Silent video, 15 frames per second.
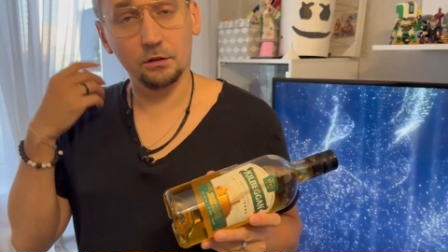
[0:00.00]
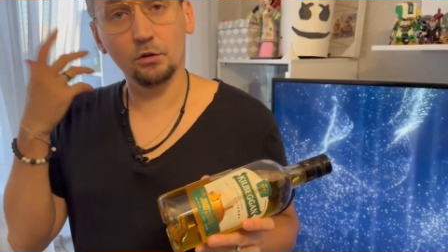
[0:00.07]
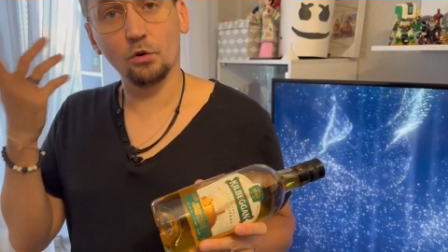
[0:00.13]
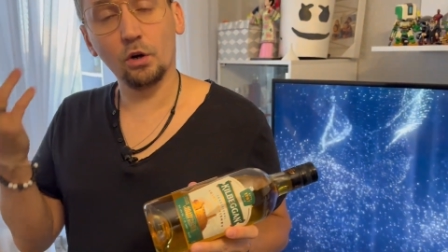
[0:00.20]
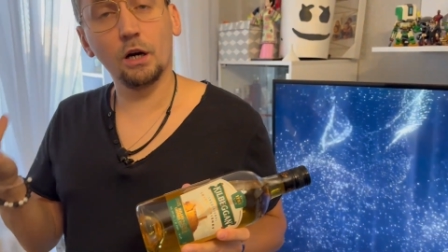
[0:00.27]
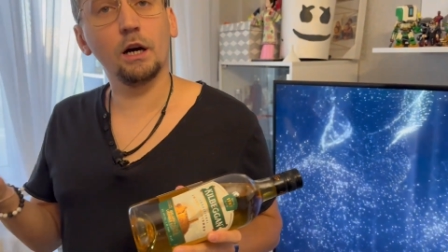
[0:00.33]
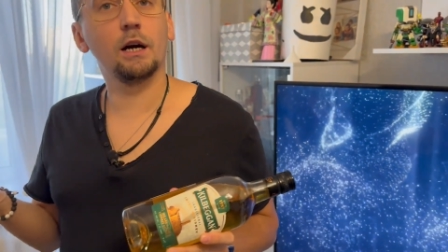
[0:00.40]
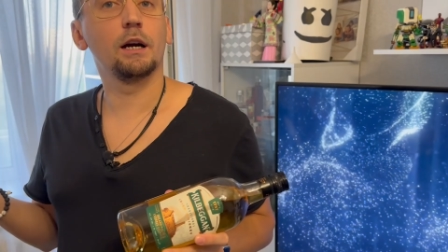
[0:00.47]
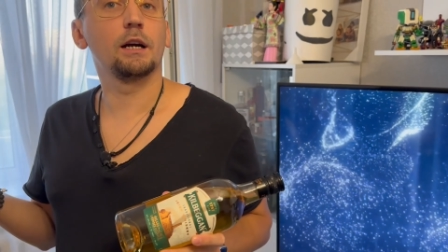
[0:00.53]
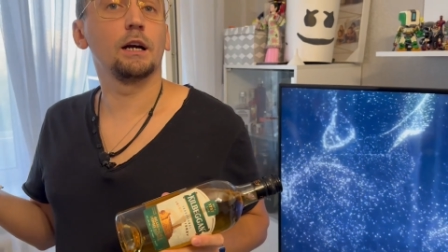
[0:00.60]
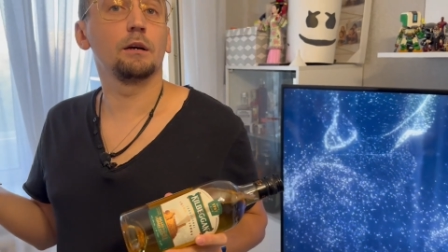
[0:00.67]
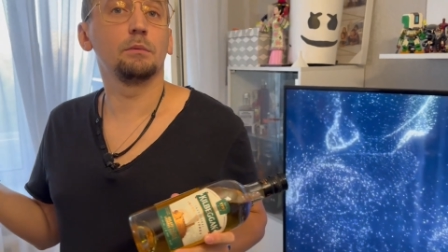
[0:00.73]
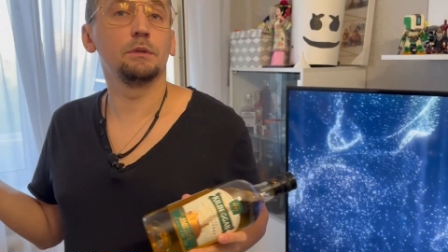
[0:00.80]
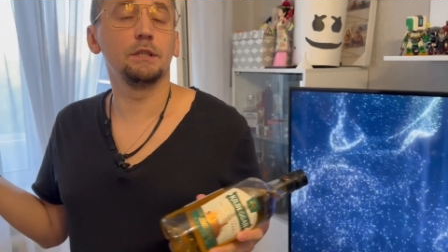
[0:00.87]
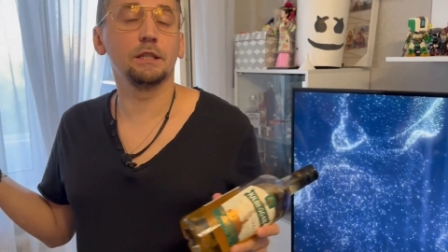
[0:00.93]
ну а
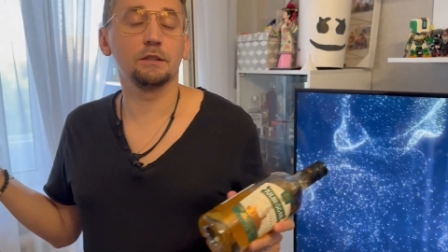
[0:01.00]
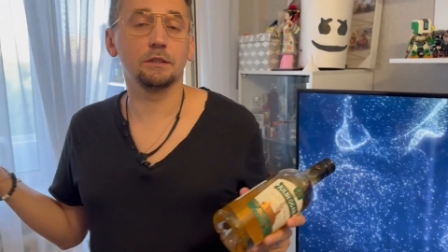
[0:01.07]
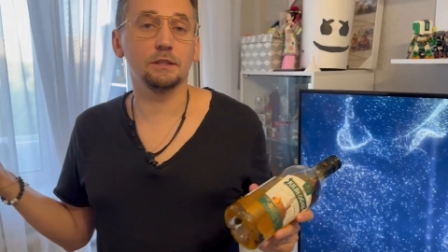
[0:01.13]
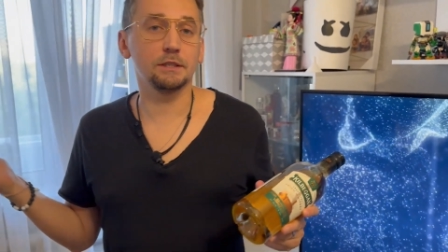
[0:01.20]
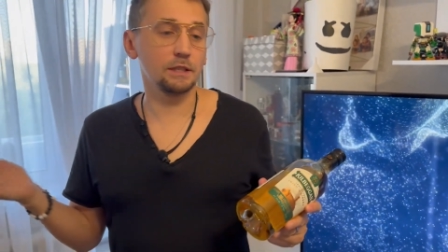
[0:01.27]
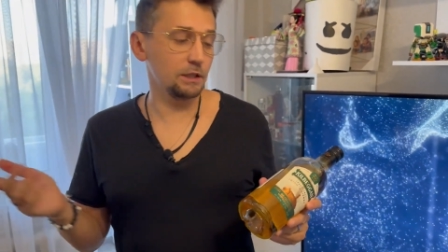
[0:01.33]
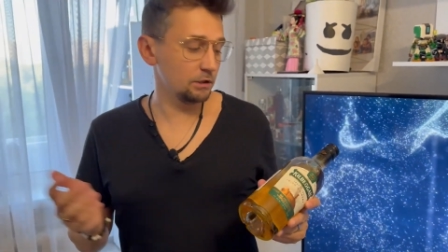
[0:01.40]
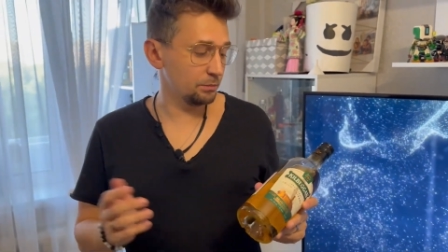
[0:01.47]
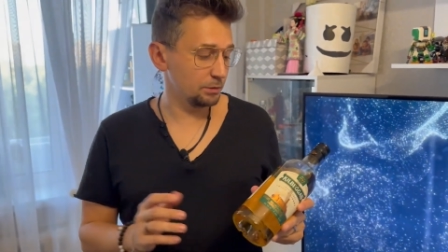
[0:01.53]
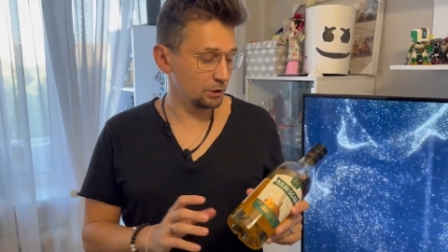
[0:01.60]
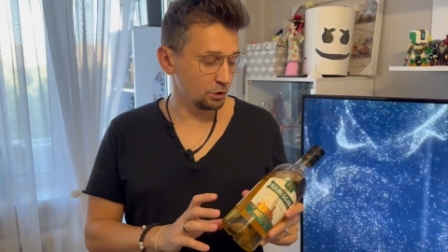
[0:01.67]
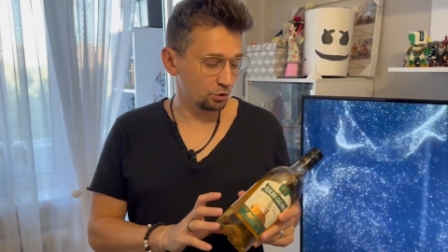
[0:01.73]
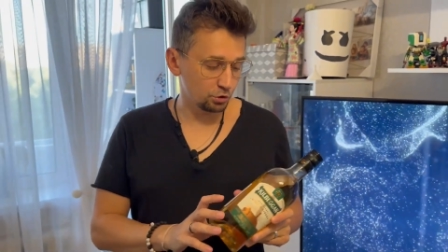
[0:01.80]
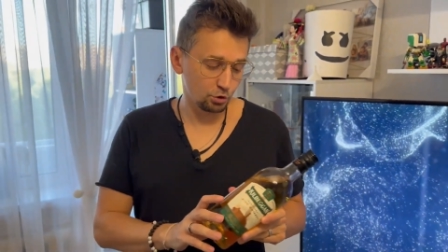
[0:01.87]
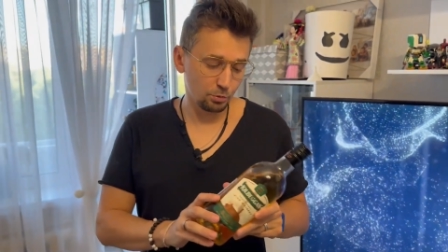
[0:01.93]
как бы некоторые сайты
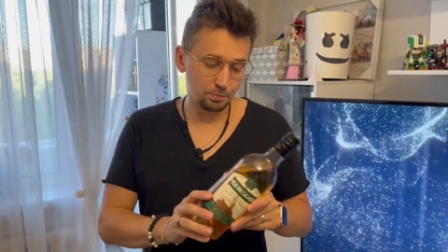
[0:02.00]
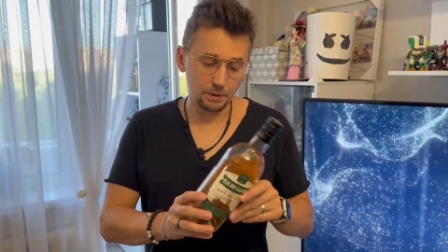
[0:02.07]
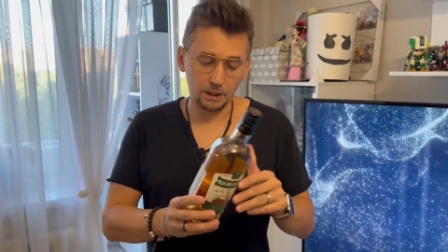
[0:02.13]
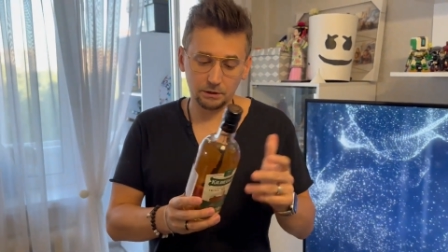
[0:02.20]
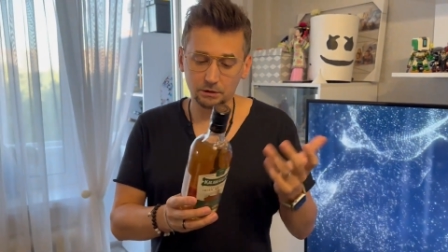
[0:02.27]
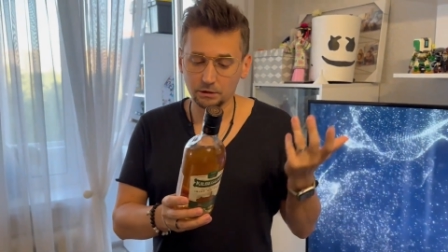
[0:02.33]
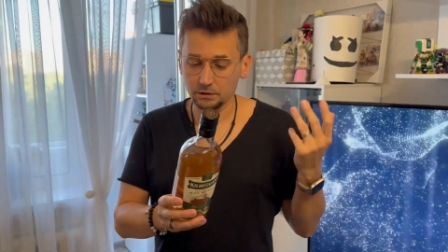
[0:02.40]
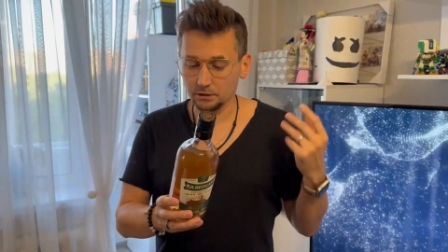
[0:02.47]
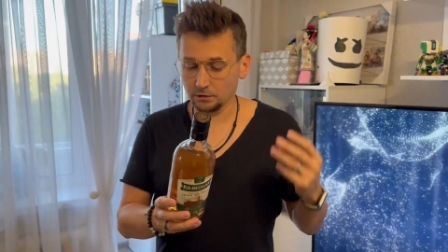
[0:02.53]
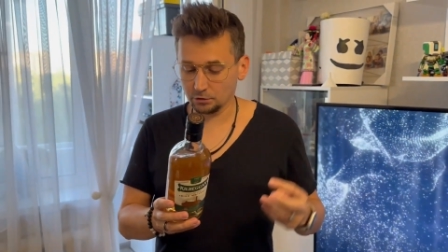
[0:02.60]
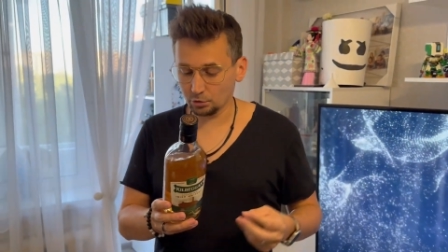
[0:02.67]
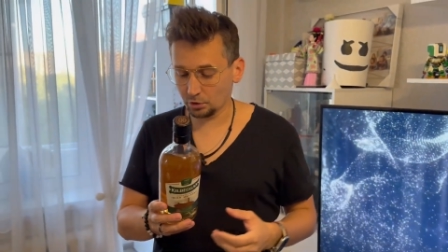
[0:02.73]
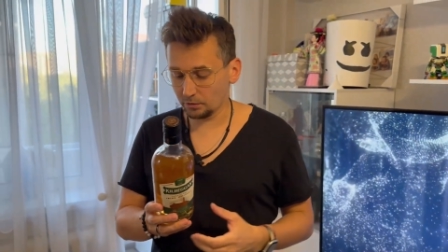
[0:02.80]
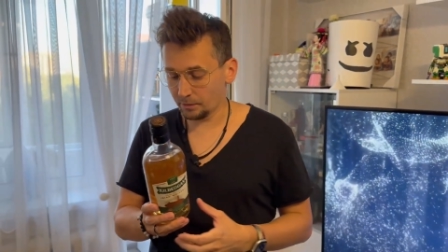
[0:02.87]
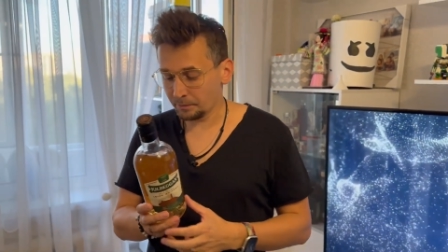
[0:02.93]
пишут, что пять. Это
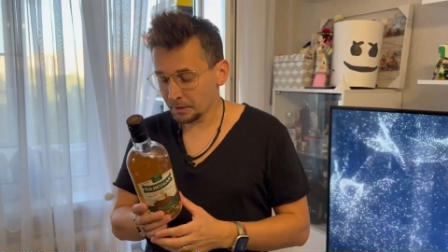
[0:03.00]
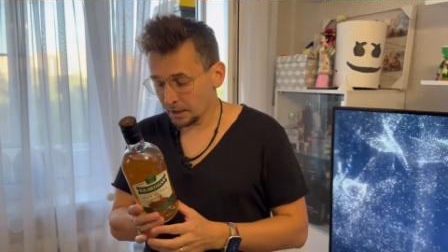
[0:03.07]
здорово.